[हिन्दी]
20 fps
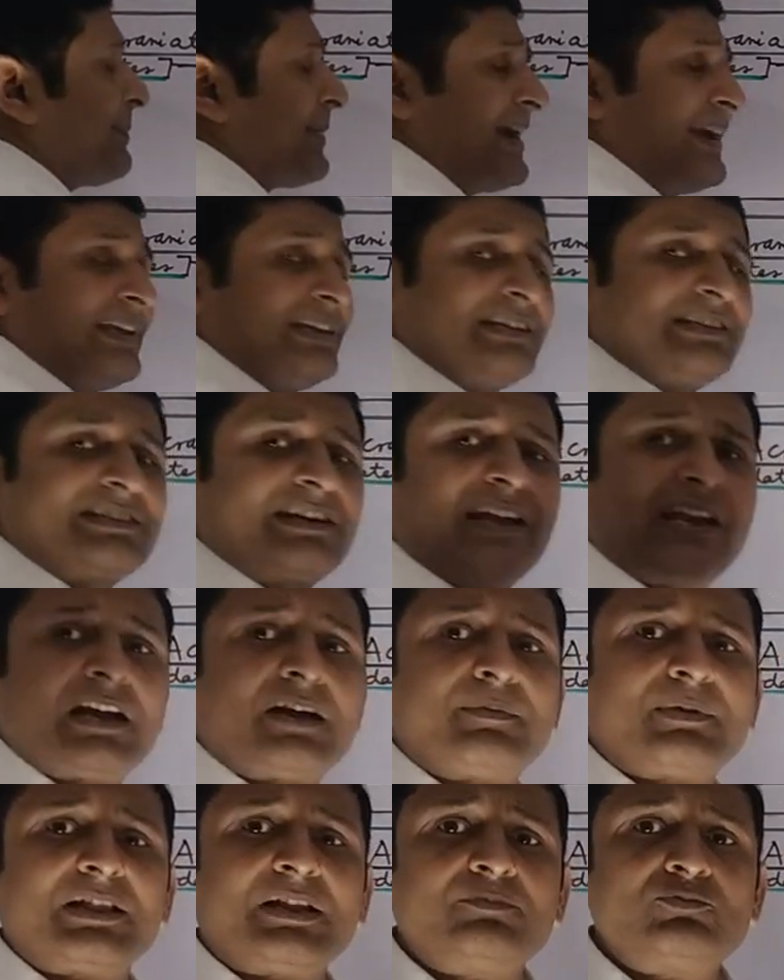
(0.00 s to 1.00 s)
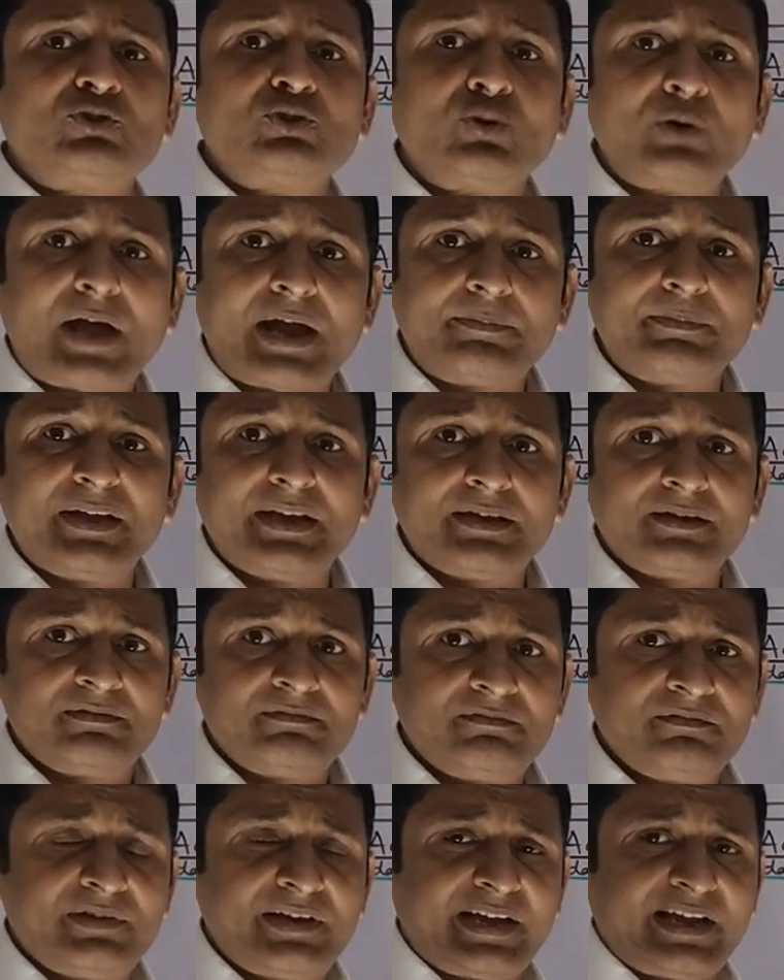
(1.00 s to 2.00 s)
अपेंडेजेस कहने का मतलब जोड़ा में
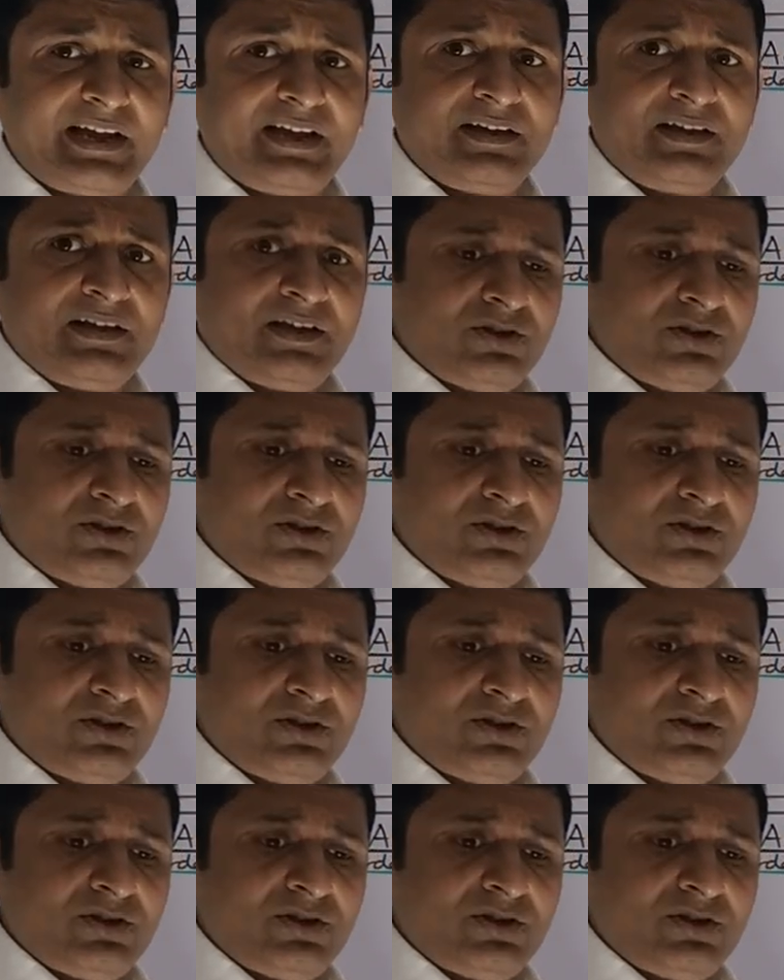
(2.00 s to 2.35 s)
ठीक है